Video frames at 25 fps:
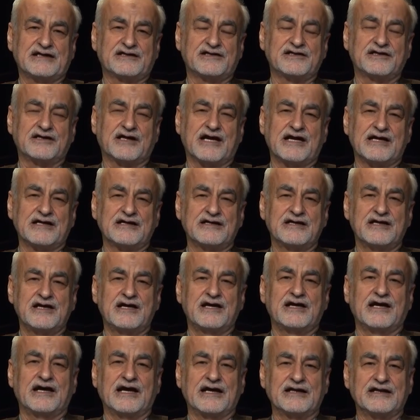إيران
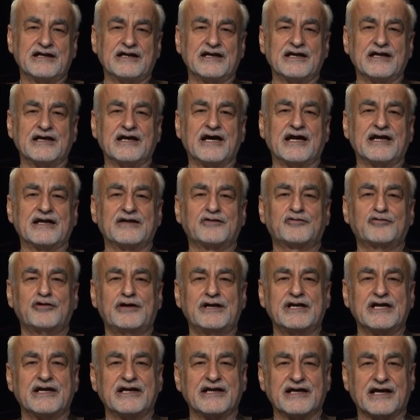أن أن
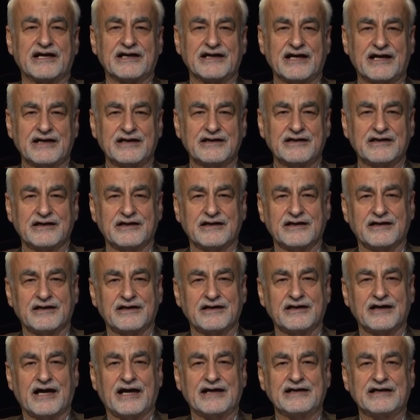تعلن يعني عن
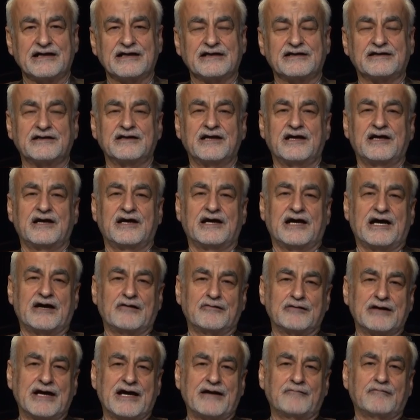آه، عدد
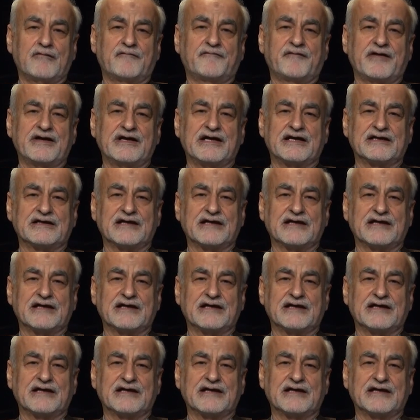هؤلاء الوفيات